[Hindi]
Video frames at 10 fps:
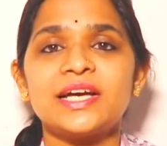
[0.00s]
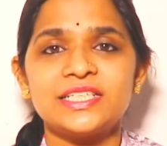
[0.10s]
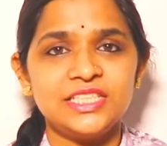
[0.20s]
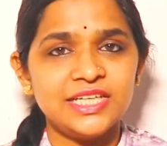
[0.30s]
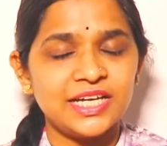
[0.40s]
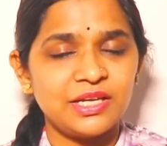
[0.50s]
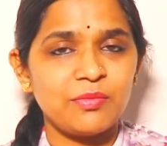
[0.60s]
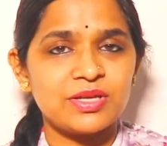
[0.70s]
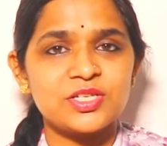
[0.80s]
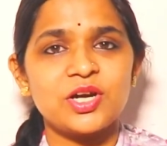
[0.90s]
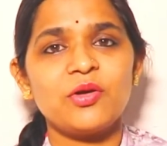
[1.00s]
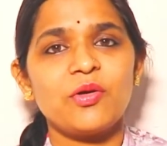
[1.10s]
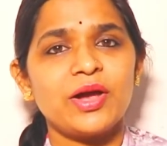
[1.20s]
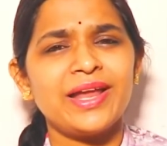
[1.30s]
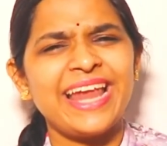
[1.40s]
कच्ची घानी मस्टर्ड
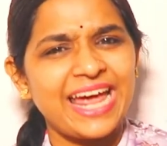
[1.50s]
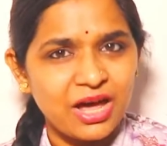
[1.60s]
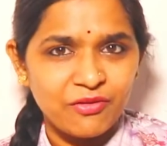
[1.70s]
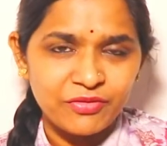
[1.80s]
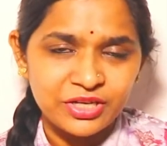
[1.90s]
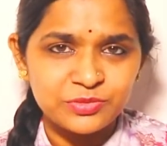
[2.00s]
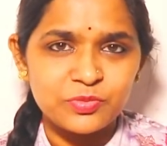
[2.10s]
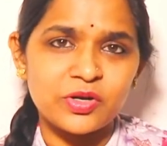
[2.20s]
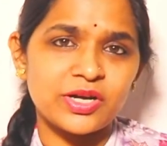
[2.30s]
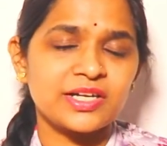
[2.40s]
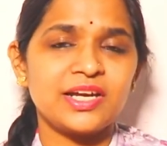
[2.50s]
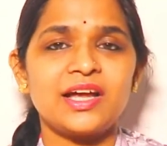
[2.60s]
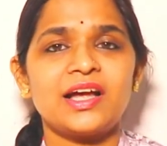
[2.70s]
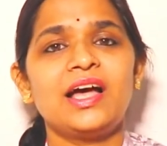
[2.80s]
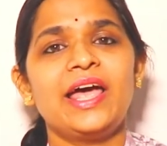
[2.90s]
ऑयल एवरेज प्रोडक्ट
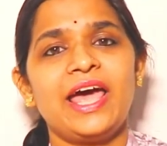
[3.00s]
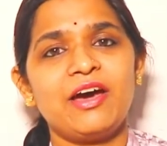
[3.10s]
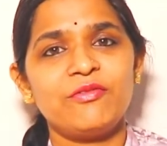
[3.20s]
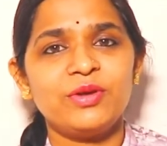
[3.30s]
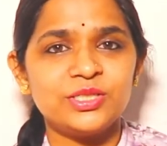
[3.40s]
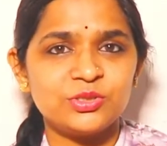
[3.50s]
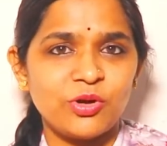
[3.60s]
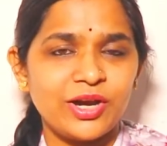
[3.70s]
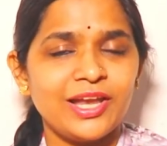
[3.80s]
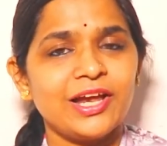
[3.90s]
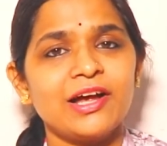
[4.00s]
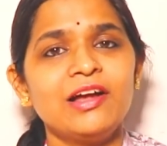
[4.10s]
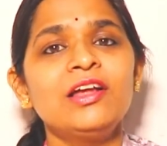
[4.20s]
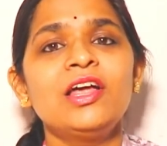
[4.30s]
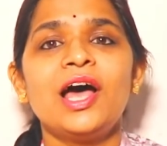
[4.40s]
लगा एवरेज ऑयल लगा